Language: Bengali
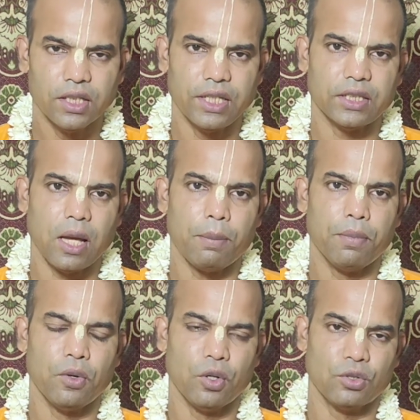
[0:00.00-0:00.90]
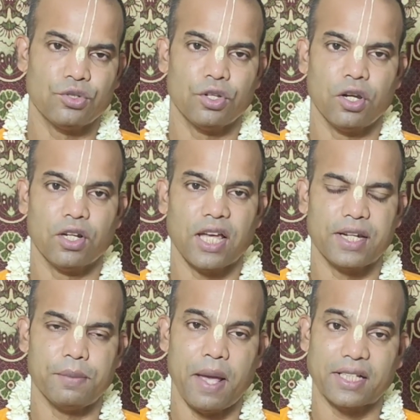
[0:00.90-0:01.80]
গীতা
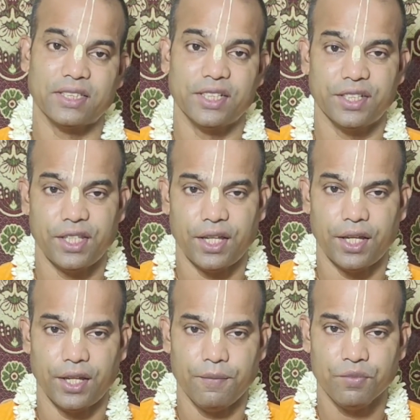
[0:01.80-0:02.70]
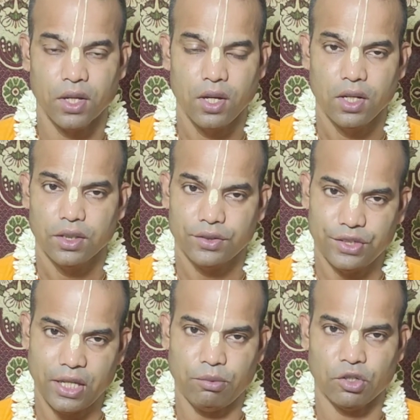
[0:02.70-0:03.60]
অনুশীলনকারীর ব্যক্তির দেহে
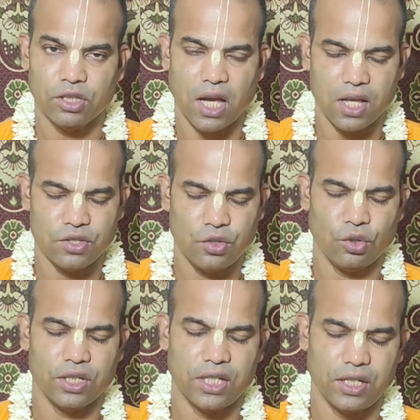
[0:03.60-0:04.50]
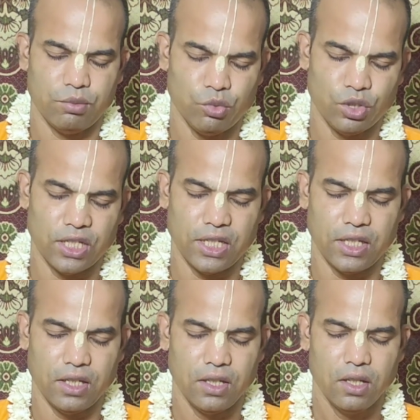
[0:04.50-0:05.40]
দেবতা যোগী মুনি
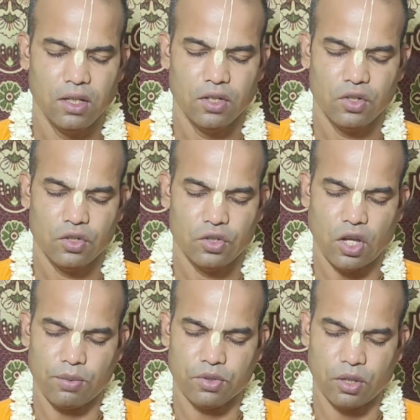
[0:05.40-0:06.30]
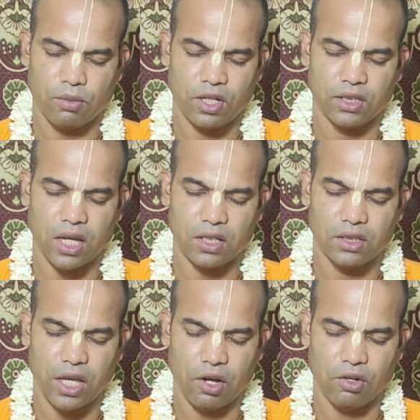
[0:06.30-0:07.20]
সবসময় তার
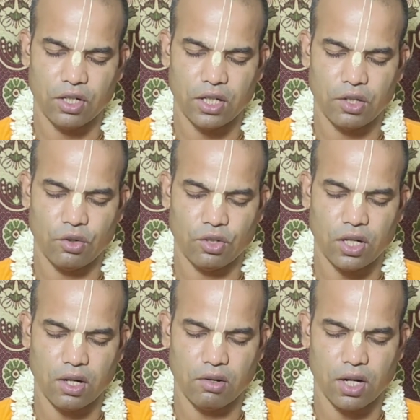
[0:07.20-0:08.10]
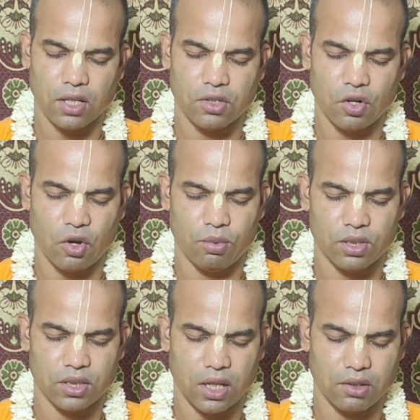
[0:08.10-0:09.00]
দেহকে রক্ষা করার জন্য
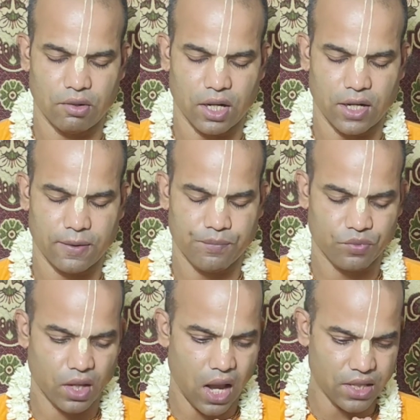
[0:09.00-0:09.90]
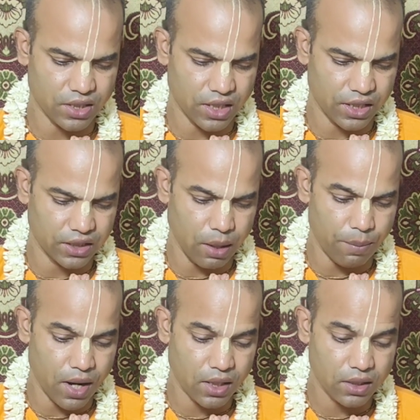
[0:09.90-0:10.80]
অবস্থান করেন আজকের
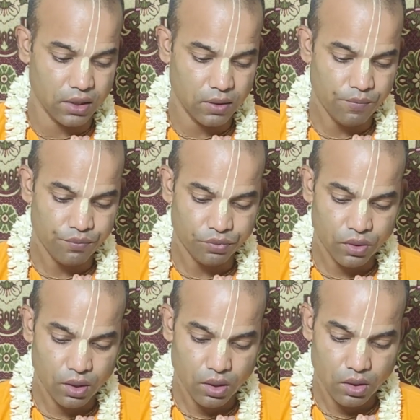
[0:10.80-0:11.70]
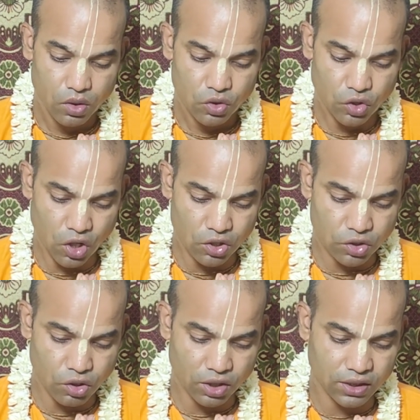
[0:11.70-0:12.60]
গীতাপাঠ
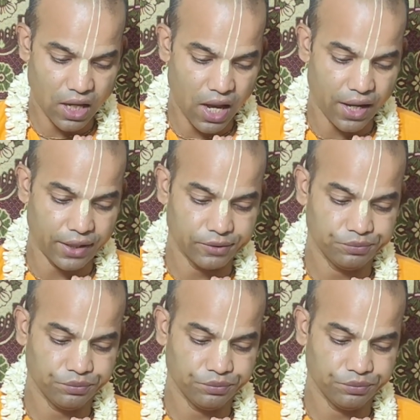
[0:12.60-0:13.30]
ষষ্ঠ অধ্যায়